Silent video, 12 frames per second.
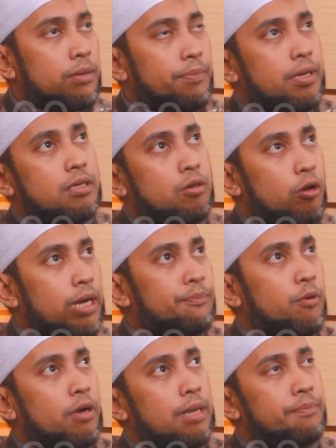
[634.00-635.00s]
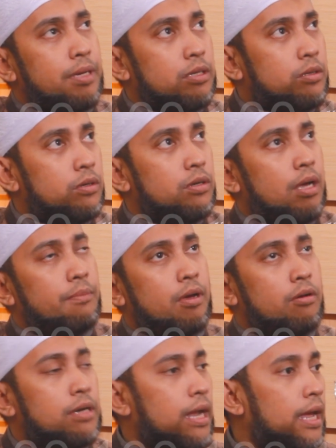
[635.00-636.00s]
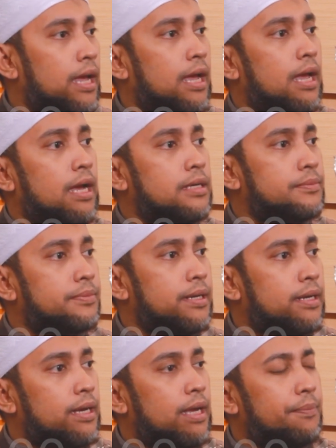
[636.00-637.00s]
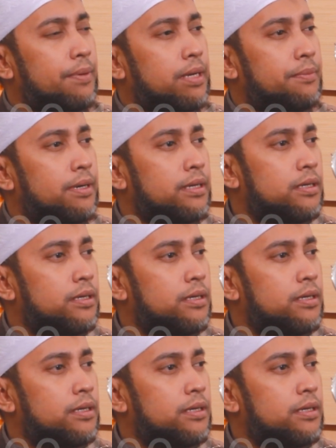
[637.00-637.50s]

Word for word: apa collab collab gitu sama orang pernah nggak apa gimana?